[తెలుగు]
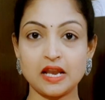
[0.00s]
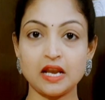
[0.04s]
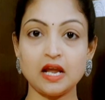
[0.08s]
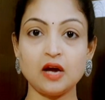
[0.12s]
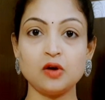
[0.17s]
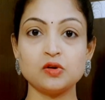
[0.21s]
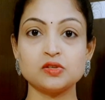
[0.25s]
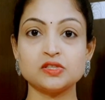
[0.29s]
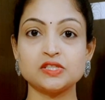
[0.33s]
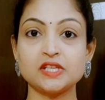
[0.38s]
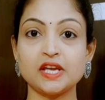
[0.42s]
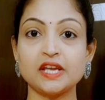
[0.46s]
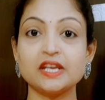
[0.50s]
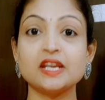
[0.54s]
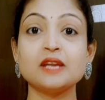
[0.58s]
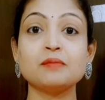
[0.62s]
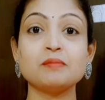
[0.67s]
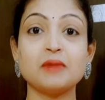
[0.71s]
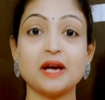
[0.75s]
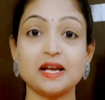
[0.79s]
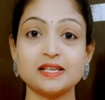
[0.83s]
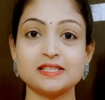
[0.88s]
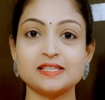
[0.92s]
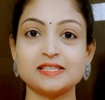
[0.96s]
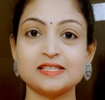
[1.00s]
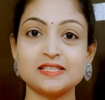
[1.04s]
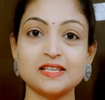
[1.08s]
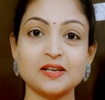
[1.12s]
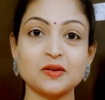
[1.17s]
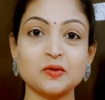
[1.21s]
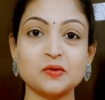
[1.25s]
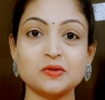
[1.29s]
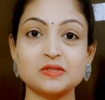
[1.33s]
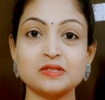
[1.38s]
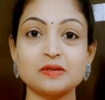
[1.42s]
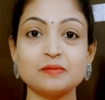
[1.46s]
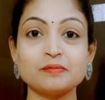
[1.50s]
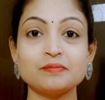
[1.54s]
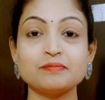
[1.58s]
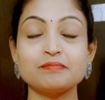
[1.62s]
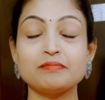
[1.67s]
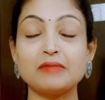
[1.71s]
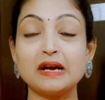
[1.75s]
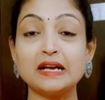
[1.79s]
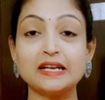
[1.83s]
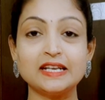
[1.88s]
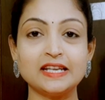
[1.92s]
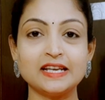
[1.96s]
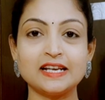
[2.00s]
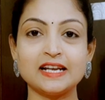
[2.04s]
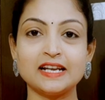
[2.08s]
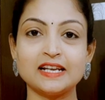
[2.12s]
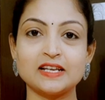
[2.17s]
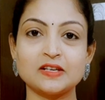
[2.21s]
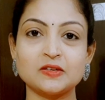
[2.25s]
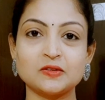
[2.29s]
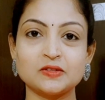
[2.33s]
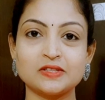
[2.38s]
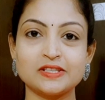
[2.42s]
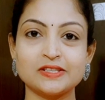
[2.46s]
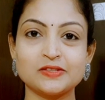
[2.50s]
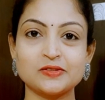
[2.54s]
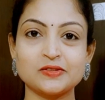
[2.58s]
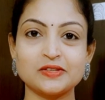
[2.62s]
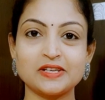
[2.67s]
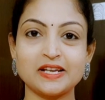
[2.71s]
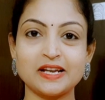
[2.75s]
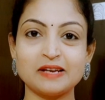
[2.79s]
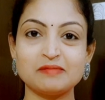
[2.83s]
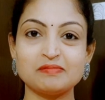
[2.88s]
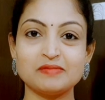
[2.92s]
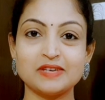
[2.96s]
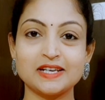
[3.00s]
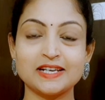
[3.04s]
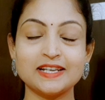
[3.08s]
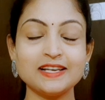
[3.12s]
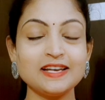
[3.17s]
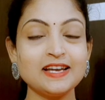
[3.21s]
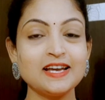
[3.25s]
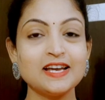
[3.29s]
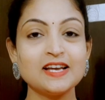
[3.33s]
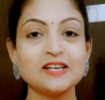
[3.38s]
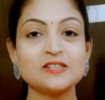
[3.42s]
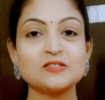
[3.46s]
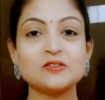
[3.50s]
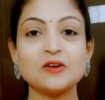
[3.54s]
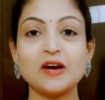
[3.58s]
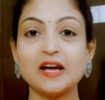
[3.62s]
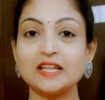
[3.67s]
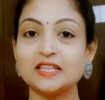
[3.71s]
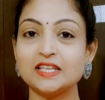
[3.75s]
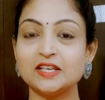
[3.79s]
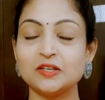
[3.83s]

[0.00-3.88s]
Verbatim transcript: ఎలా వచ్చాయి నేను మా సిస్టర్ కోసం మల్టీ కలర్లో తీసుకున్నాను అనమాట సో అది